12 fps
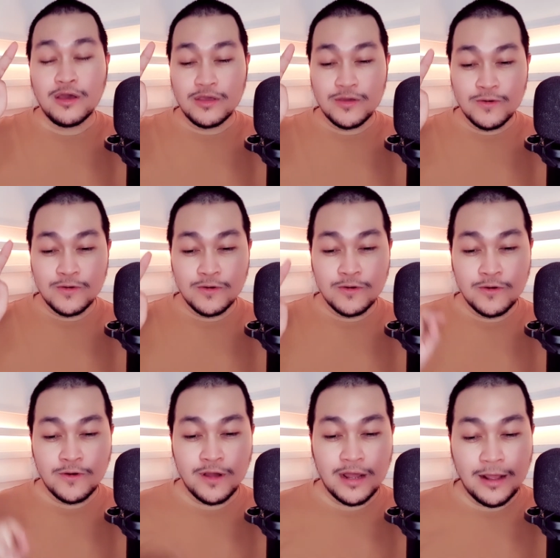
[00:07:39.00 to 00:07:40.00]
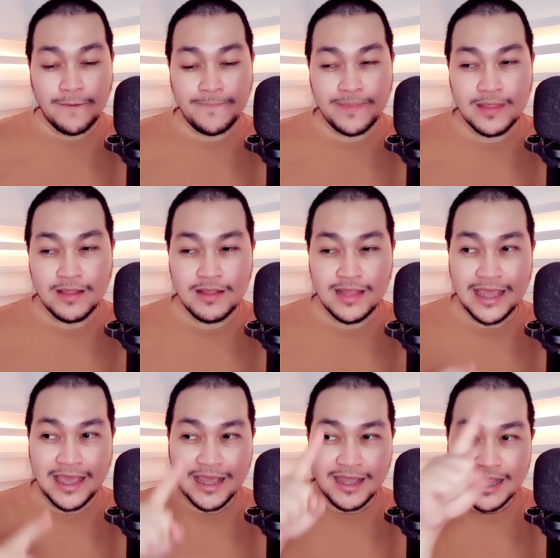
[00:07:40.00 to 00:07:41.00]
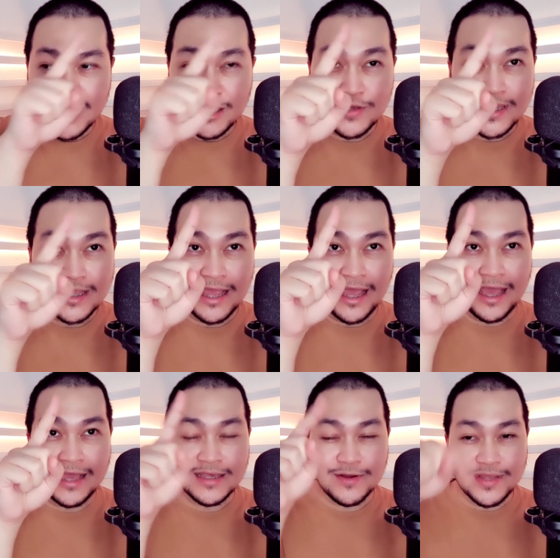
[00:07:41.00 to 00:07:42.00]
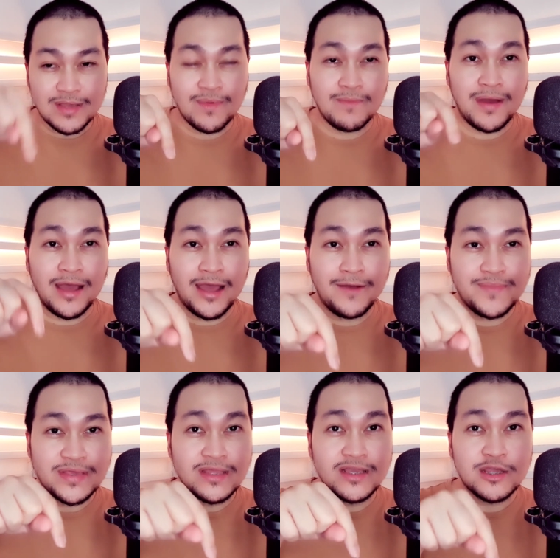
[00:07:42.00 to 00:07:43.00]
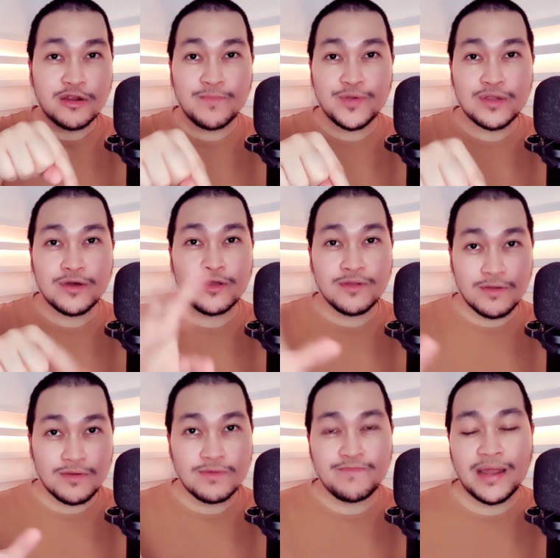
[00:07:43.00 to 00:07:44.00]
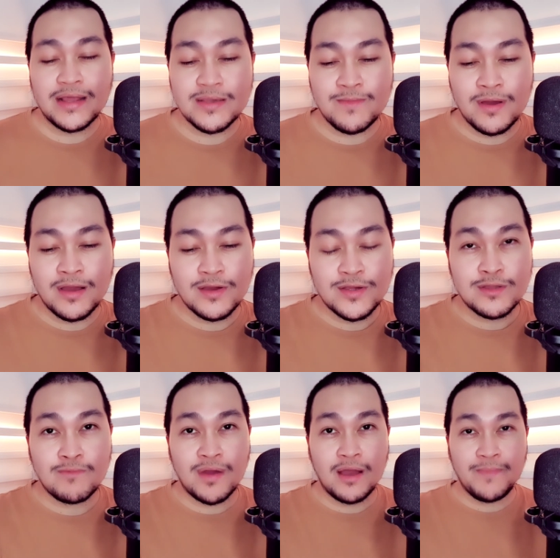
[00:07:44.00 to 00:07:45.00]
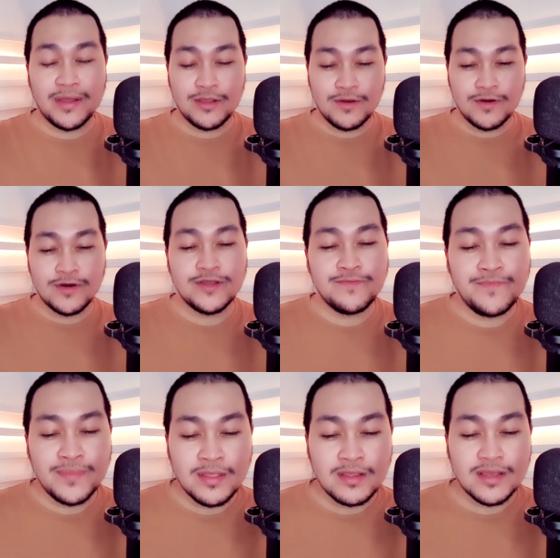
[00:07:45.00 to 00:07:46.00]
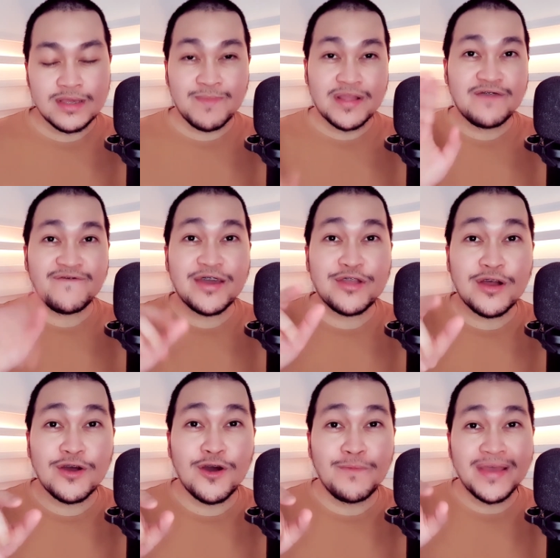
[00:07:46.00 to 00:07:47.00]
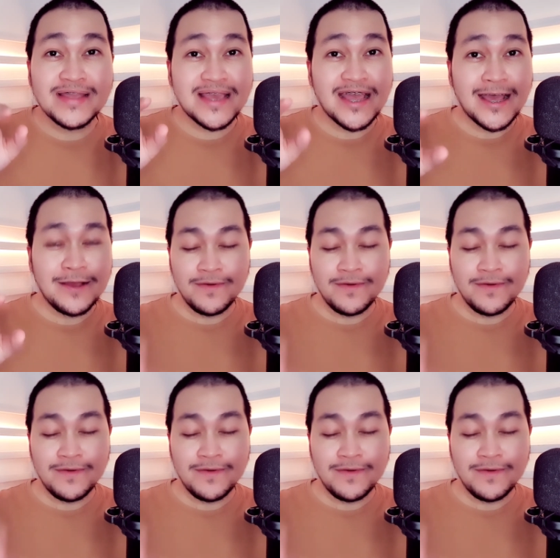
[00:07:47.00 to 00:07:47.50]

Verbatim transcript: yung link dito sa taas or sa baba sa description para sa mga gusto makapanood. Tapos mag-leave kayo ng comments, ha?